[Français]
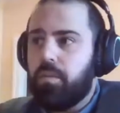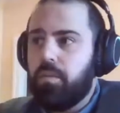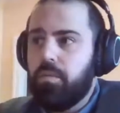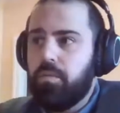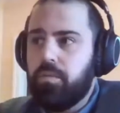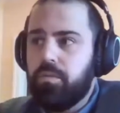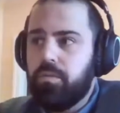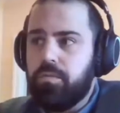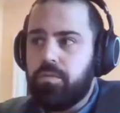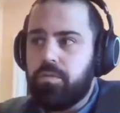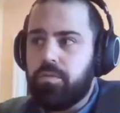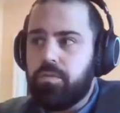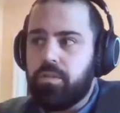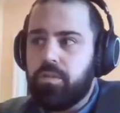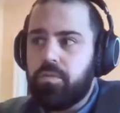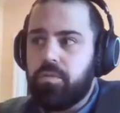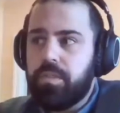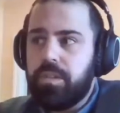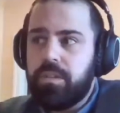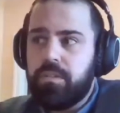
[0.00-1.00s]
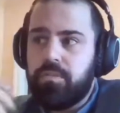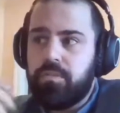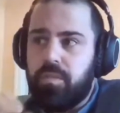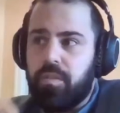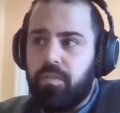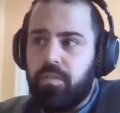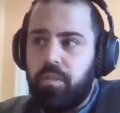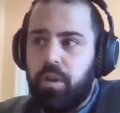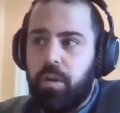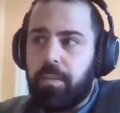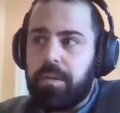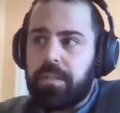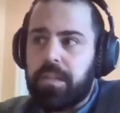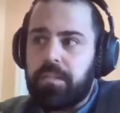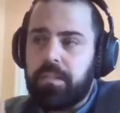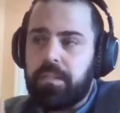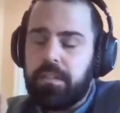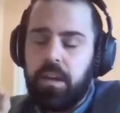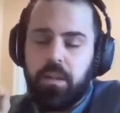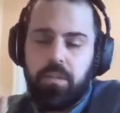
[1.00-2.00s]
Nous, aujourd'hui, je vais vous le
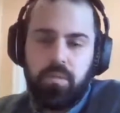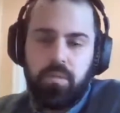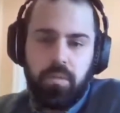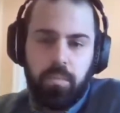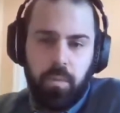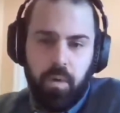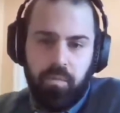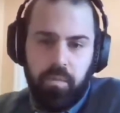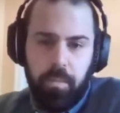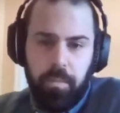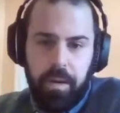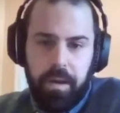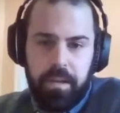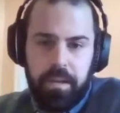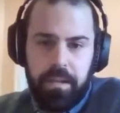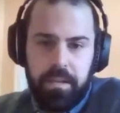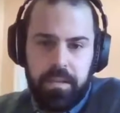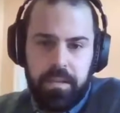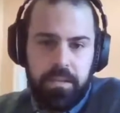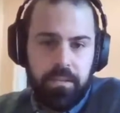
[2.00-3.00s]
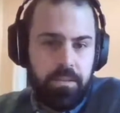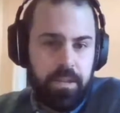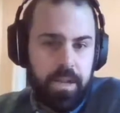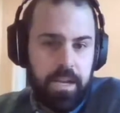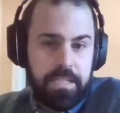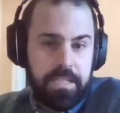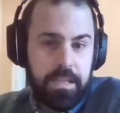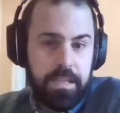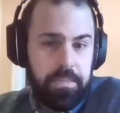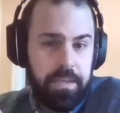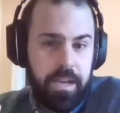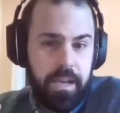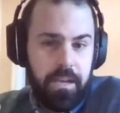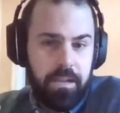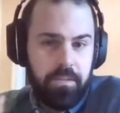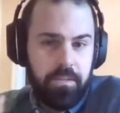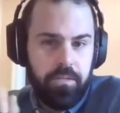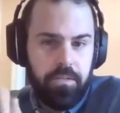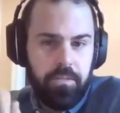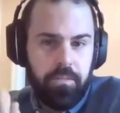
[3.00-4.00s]
représenter tantôt, mais on va parler de la
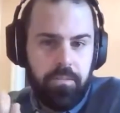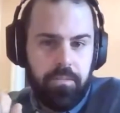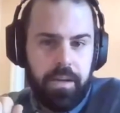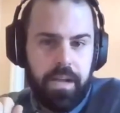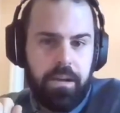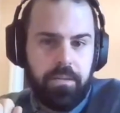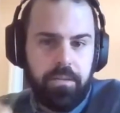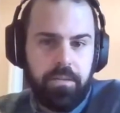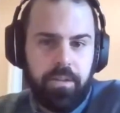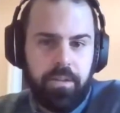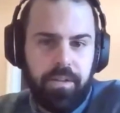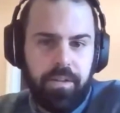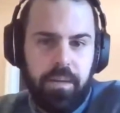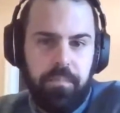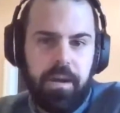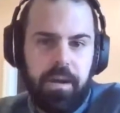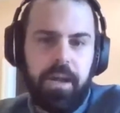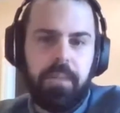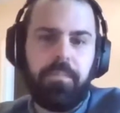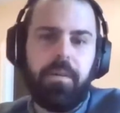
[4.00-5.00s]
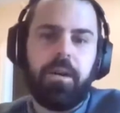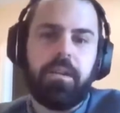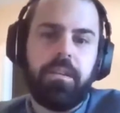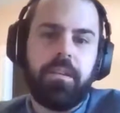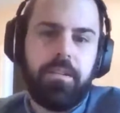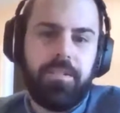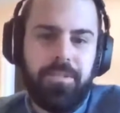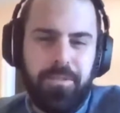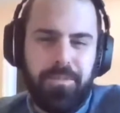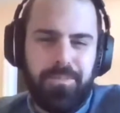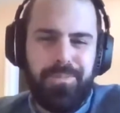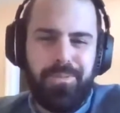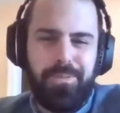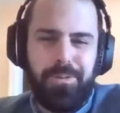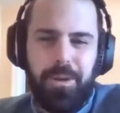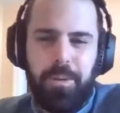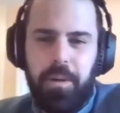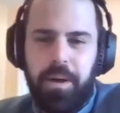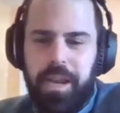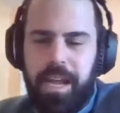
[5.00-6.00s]
slépiade, une plante vraiment importante
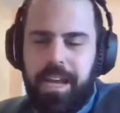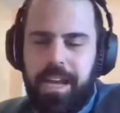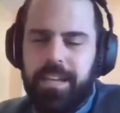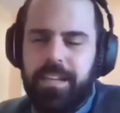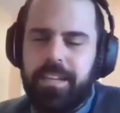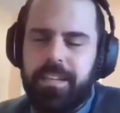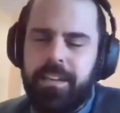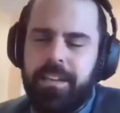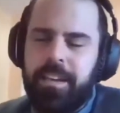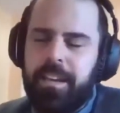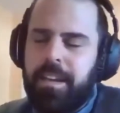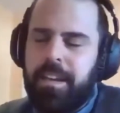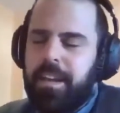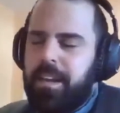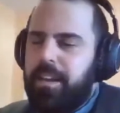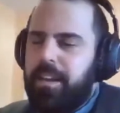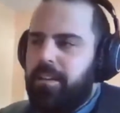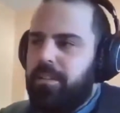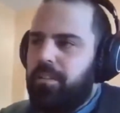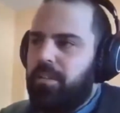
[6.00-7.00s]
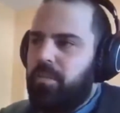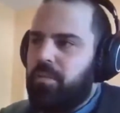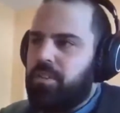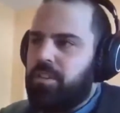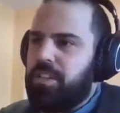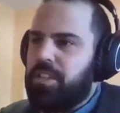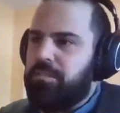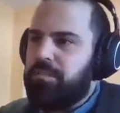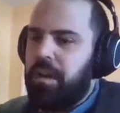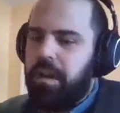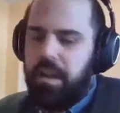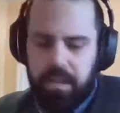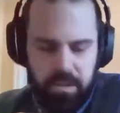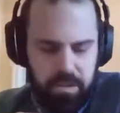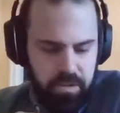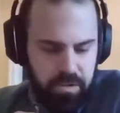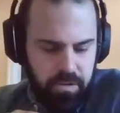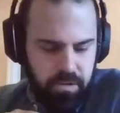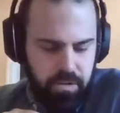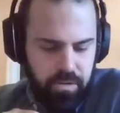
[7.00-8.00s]
pour le monarque. Donc,
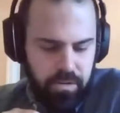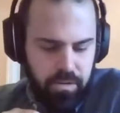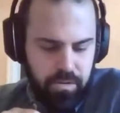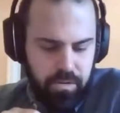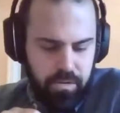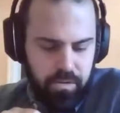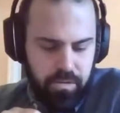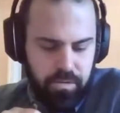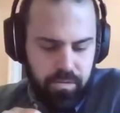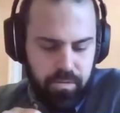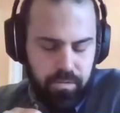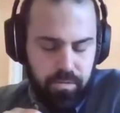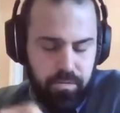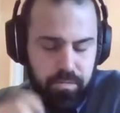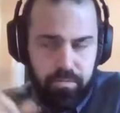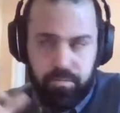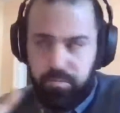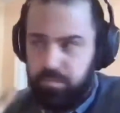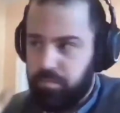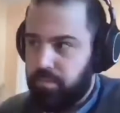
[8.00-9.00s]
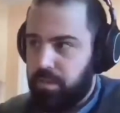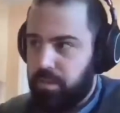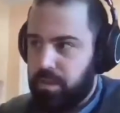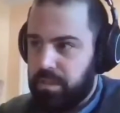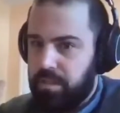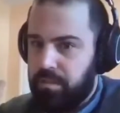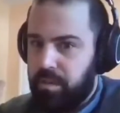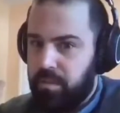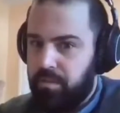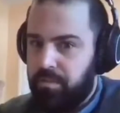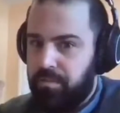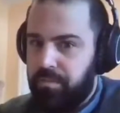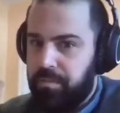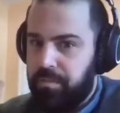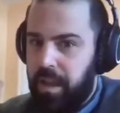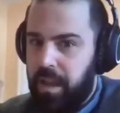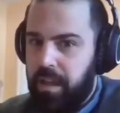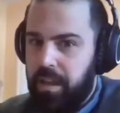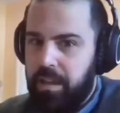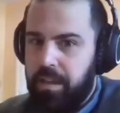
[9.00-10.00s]
j'espère que, que ça va vous
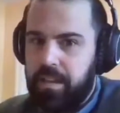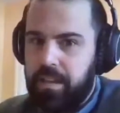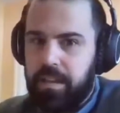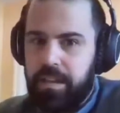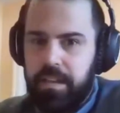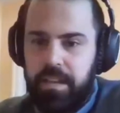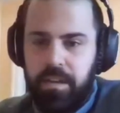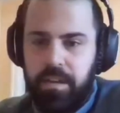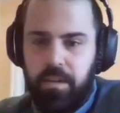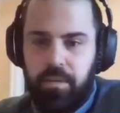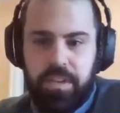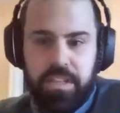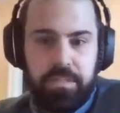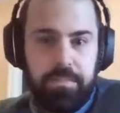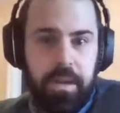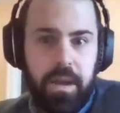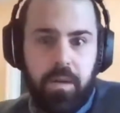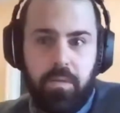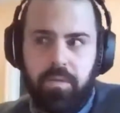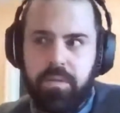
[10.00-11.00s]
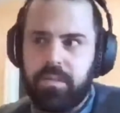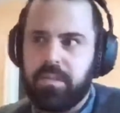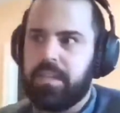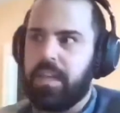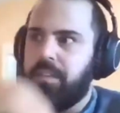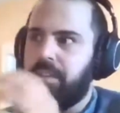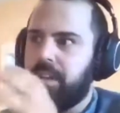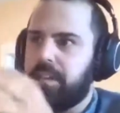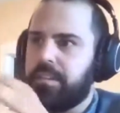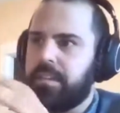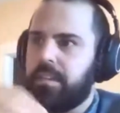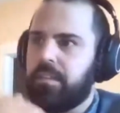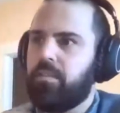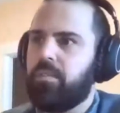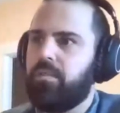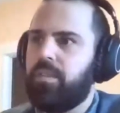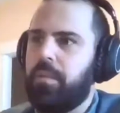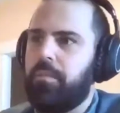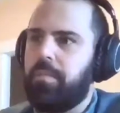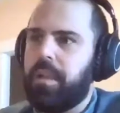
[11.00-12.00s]
plaire et on espère aussi qu'avec cette
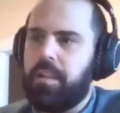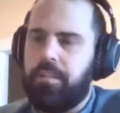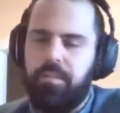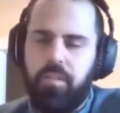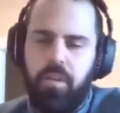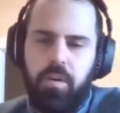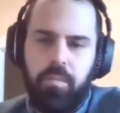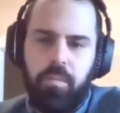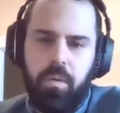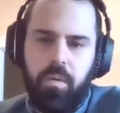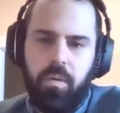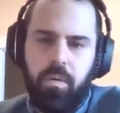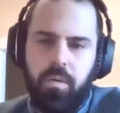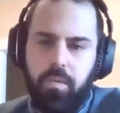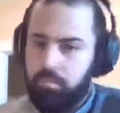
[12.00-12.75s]
nouvelle plateforme,